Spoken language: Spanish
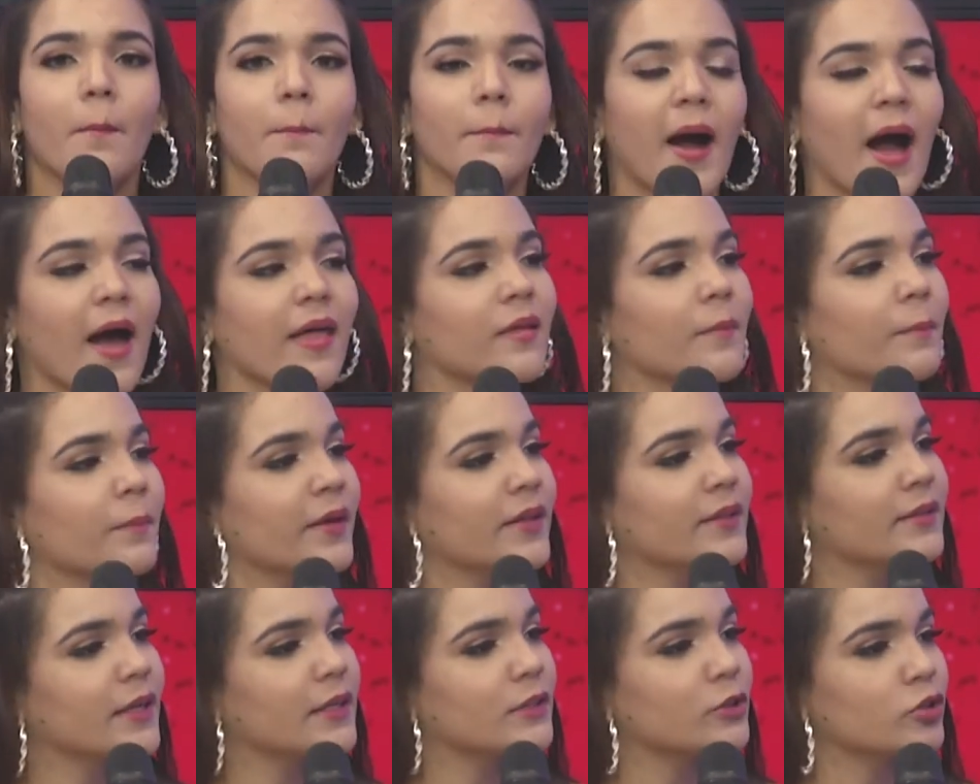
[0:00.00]
va a
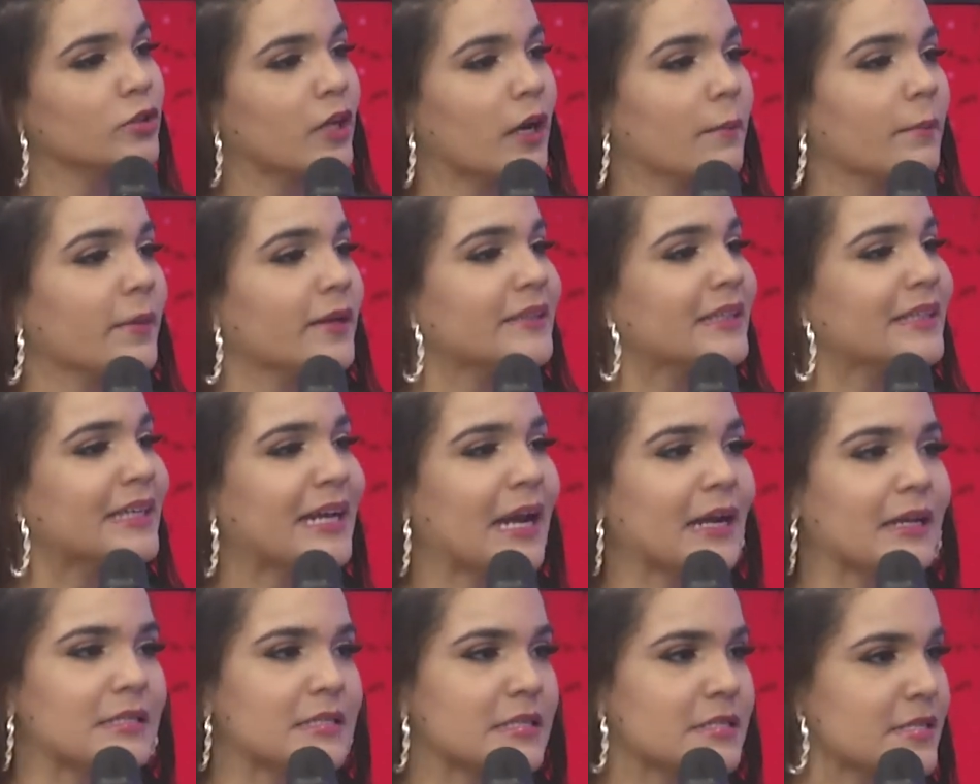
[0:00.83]
depender totalmente de
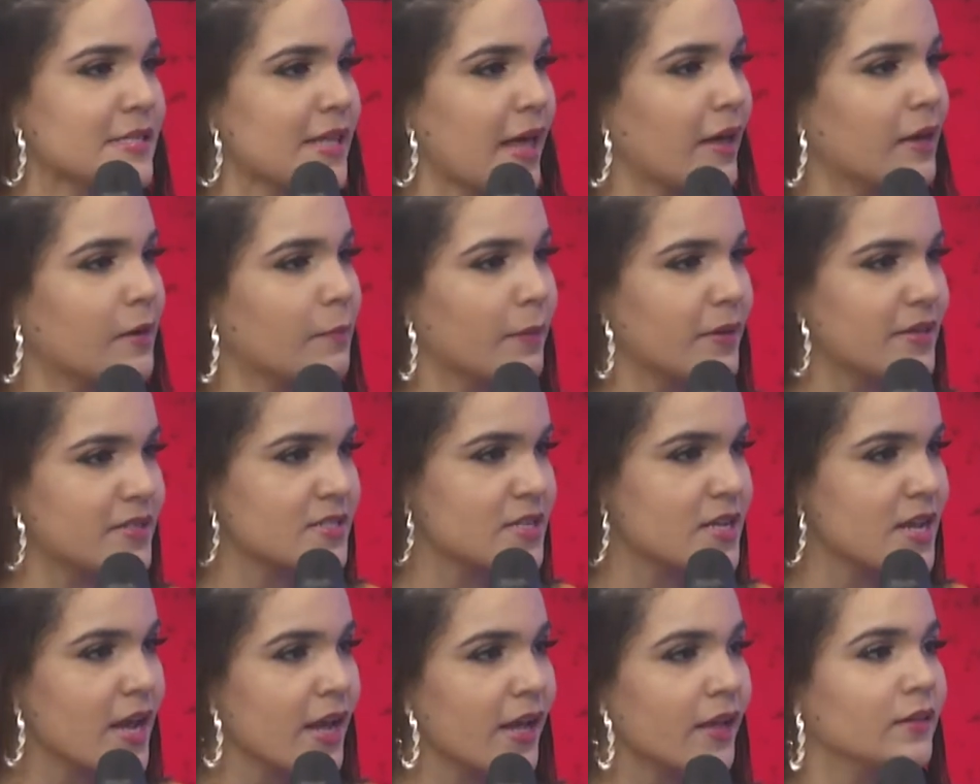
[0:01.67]
la necesidad del
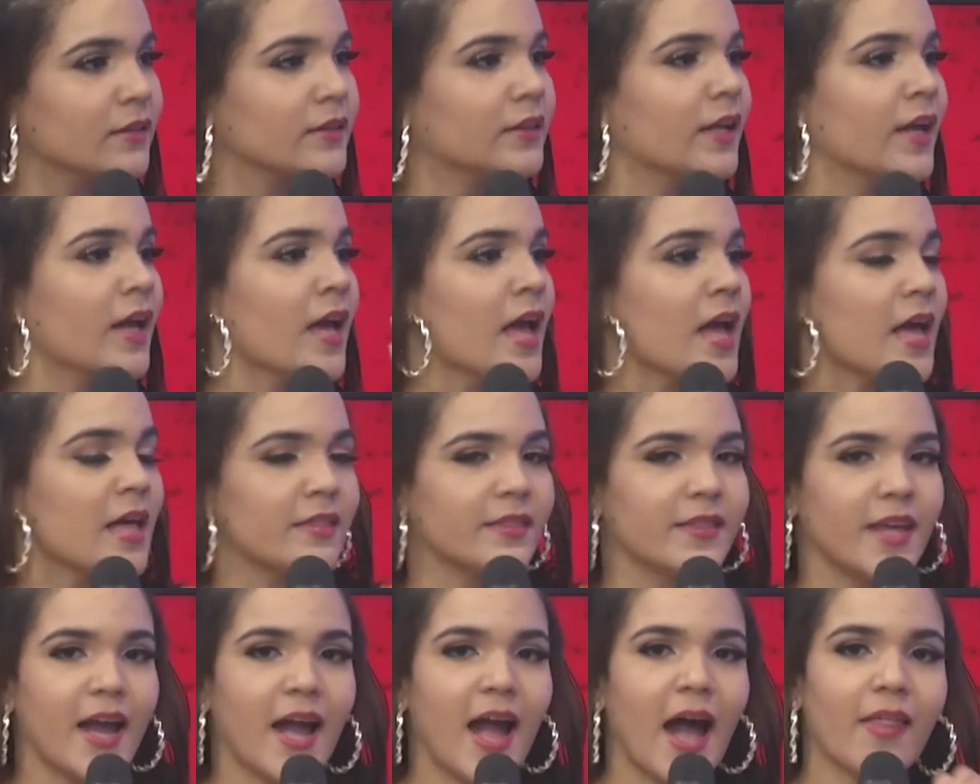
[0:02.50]
paciente,
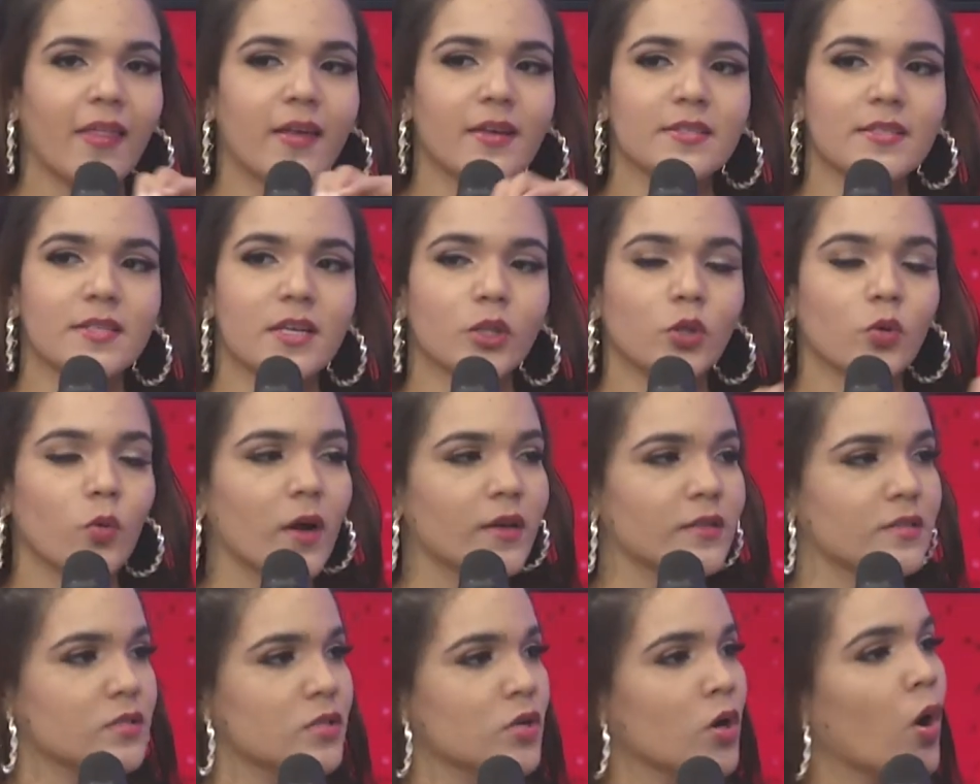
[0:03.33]
de cada
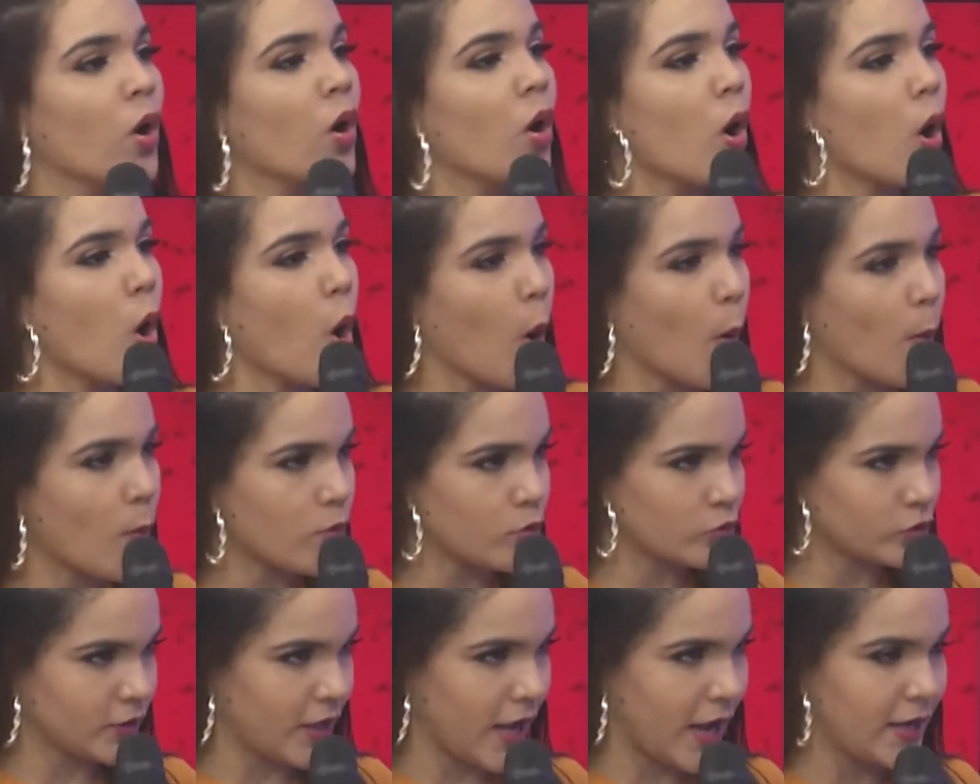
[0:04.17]
situación
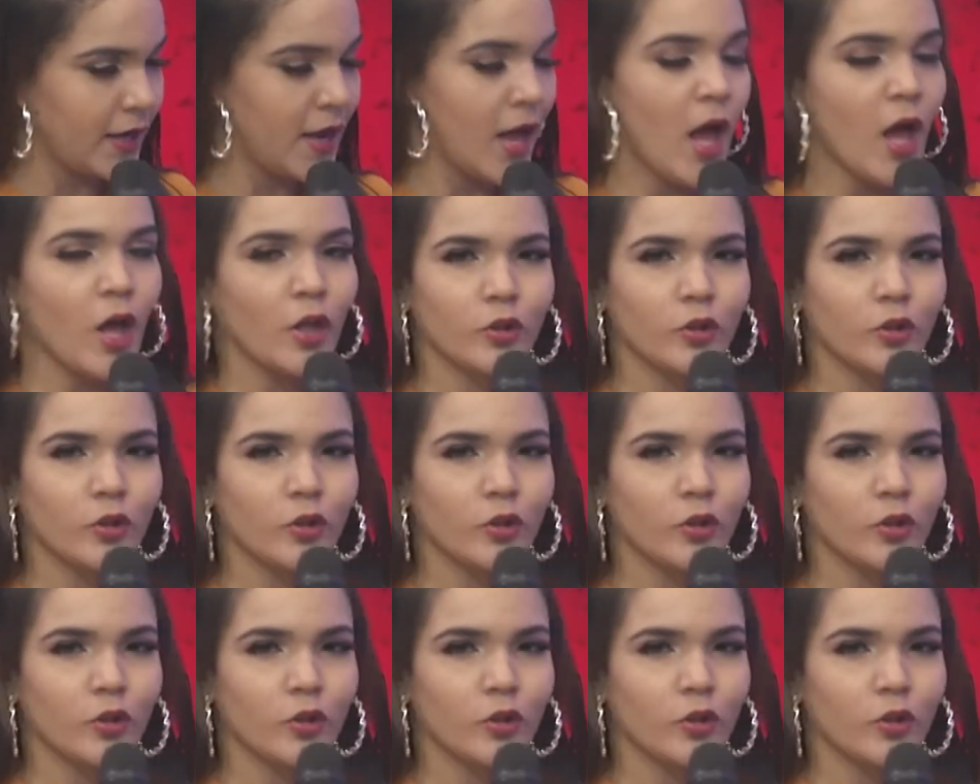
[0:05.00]
como tal.